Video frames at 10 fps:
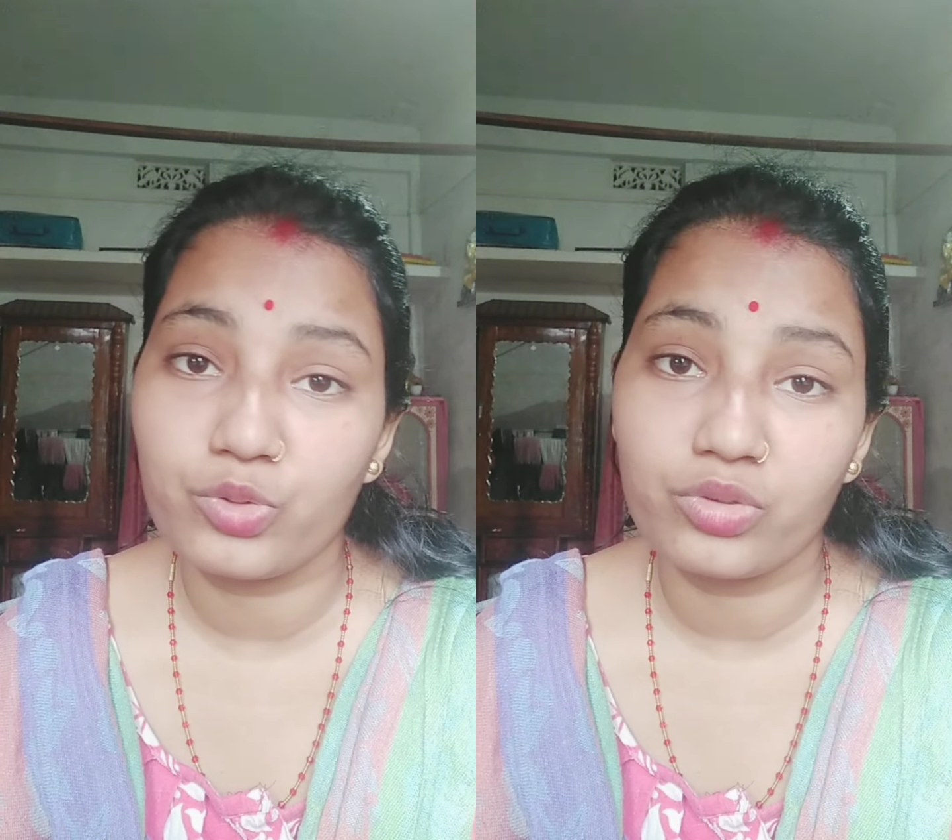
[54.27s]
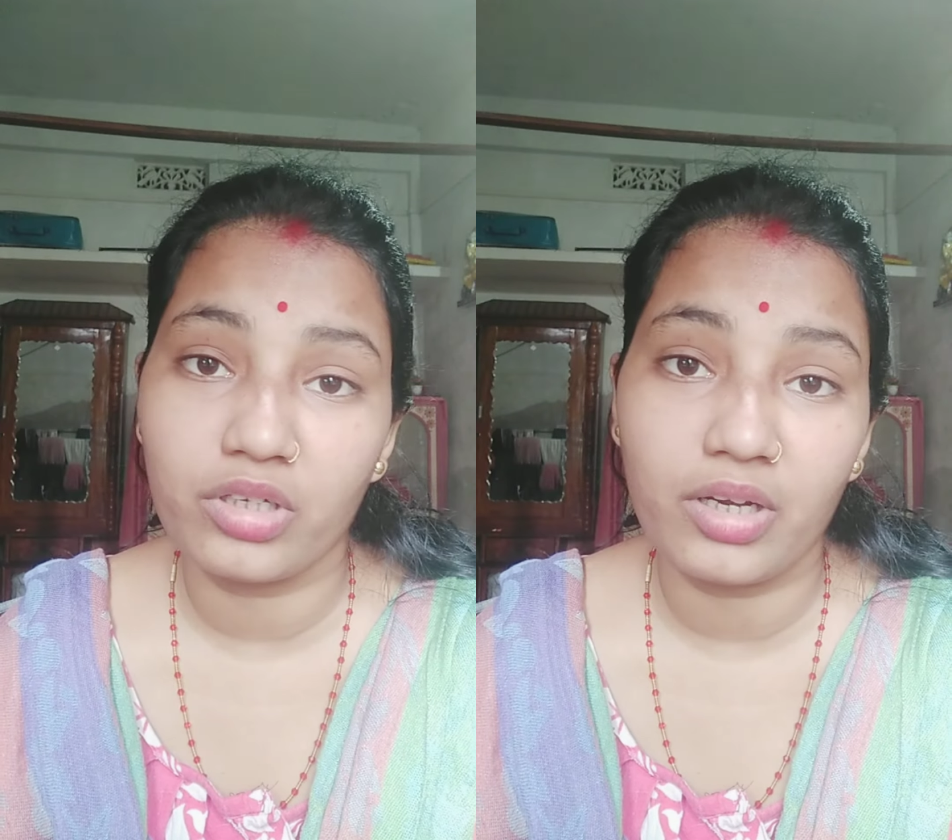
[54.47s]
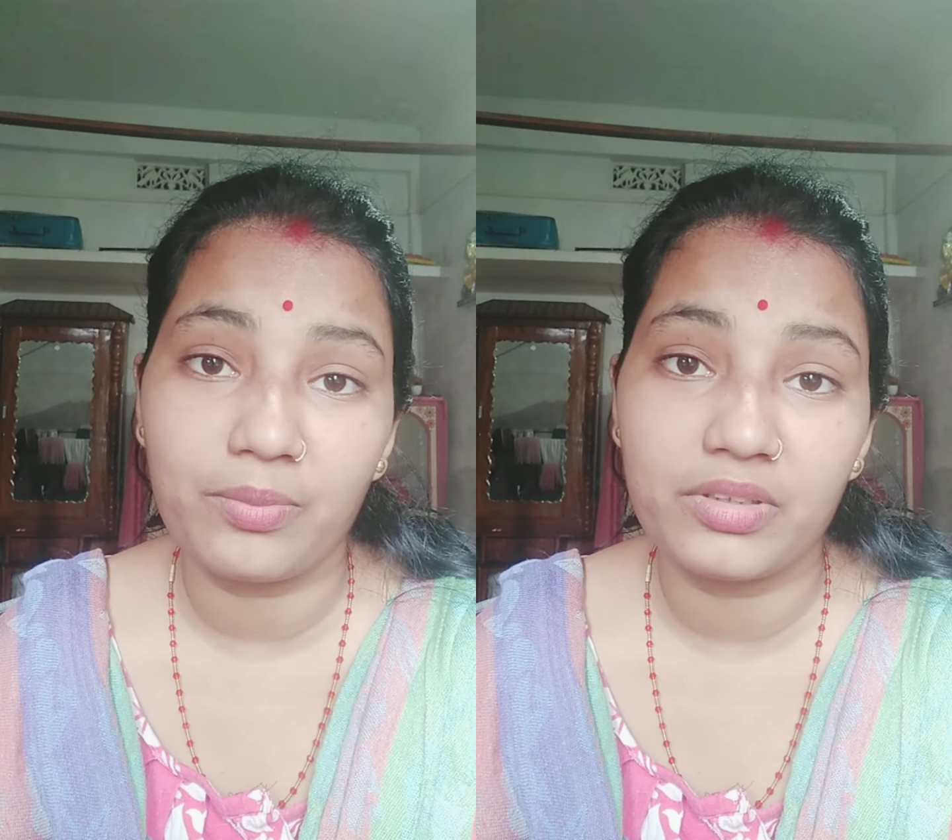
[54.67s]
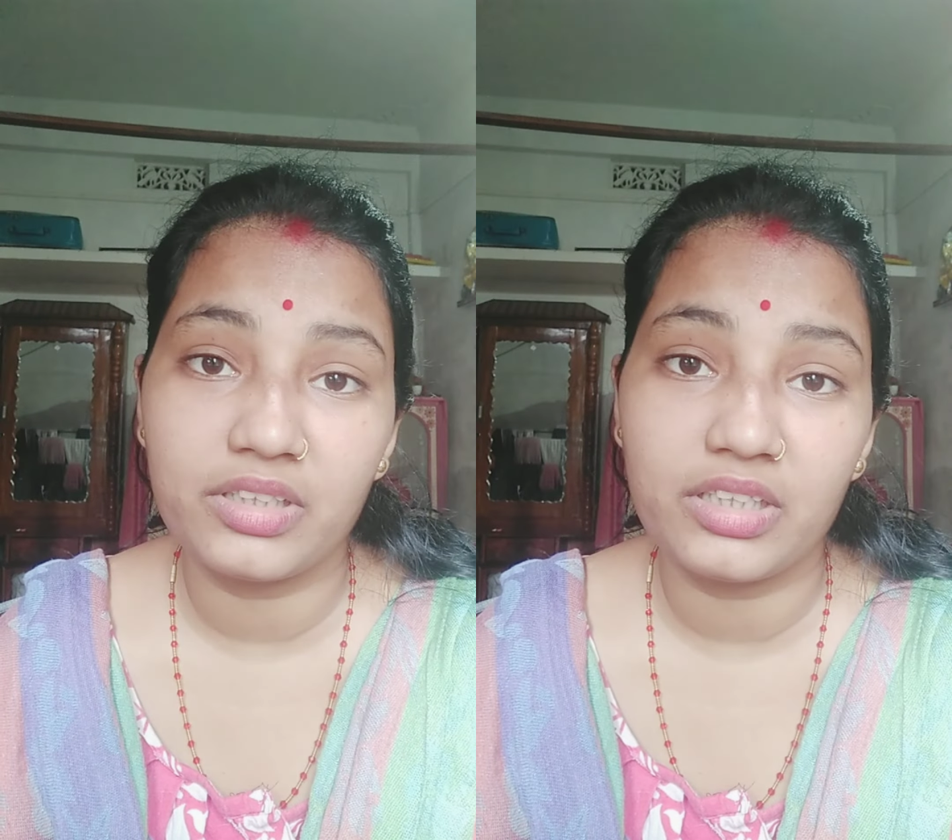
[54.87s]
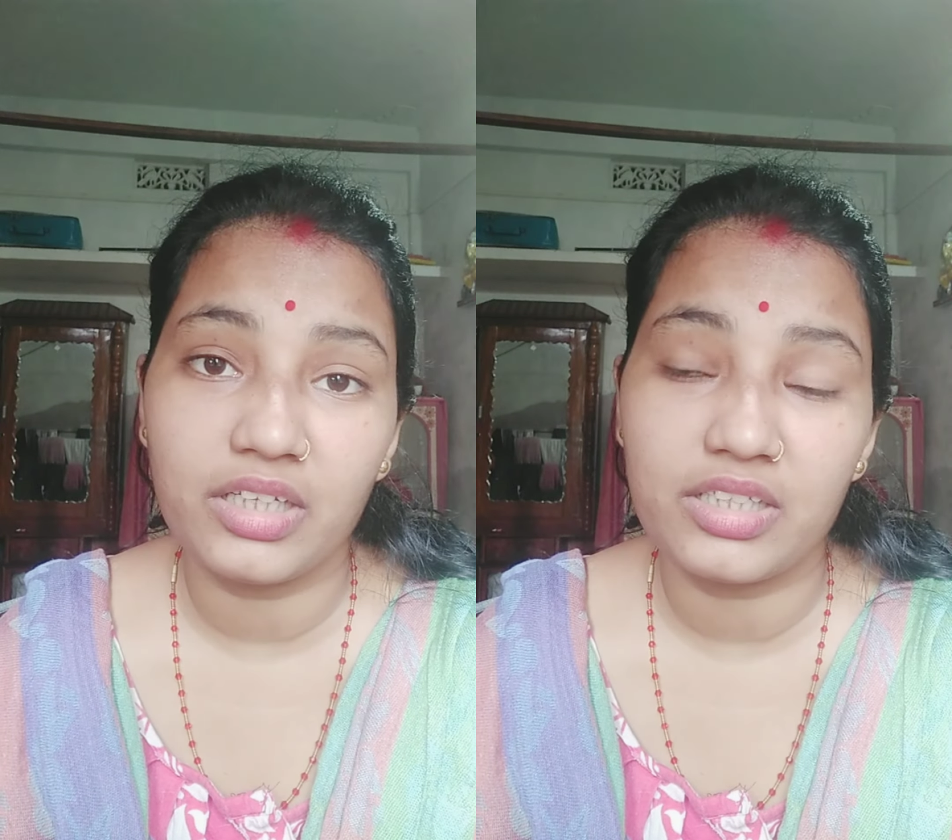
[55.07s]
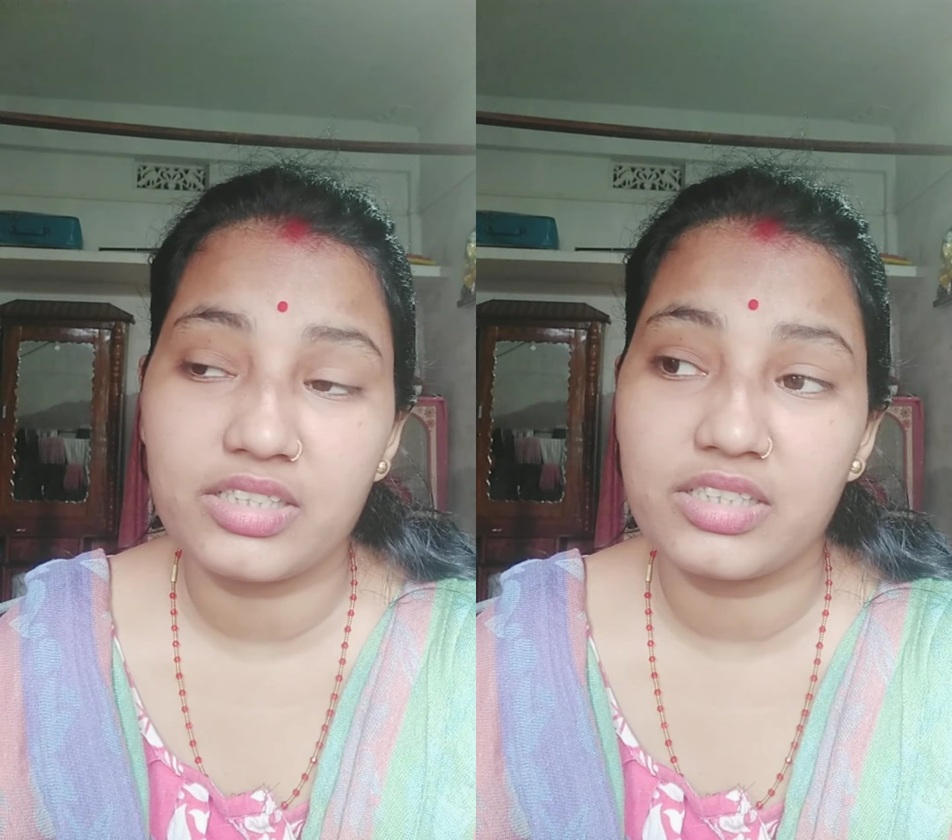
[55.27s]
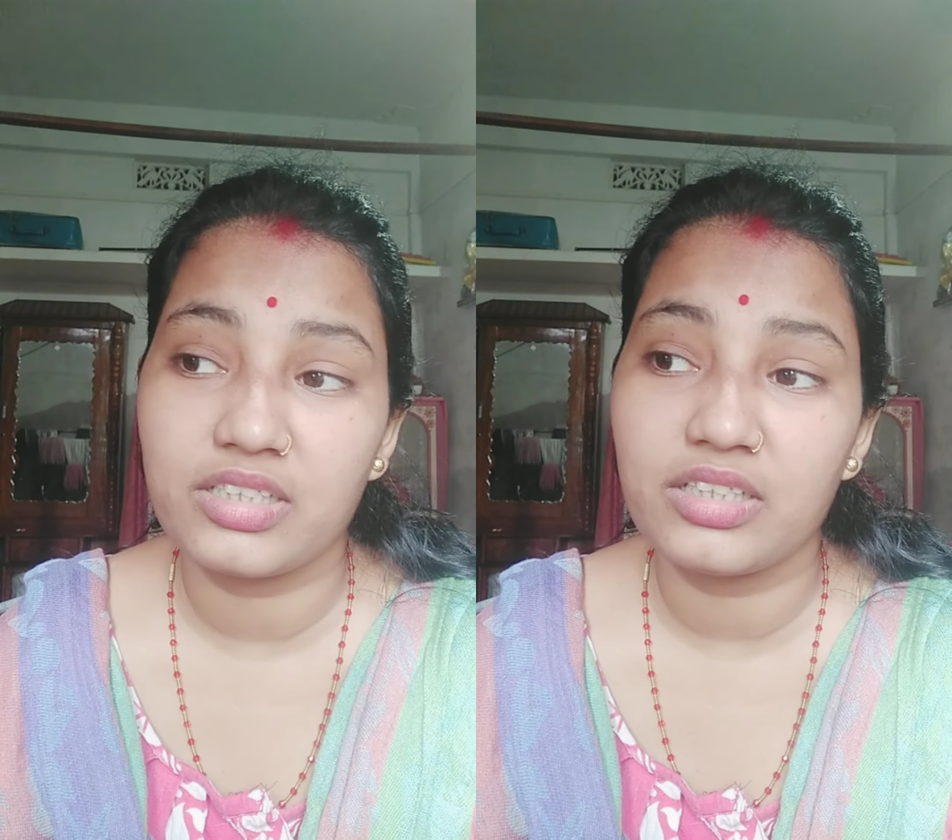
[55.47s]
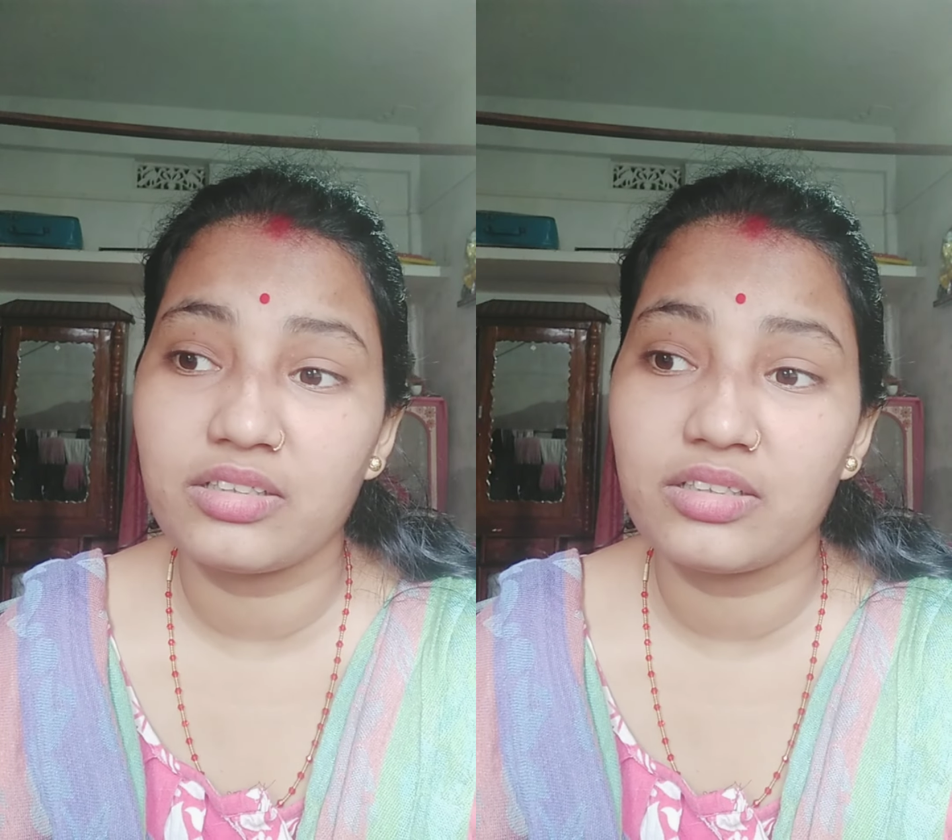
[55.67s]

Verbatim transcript: শুকনা খাবার দিয়ে আসছে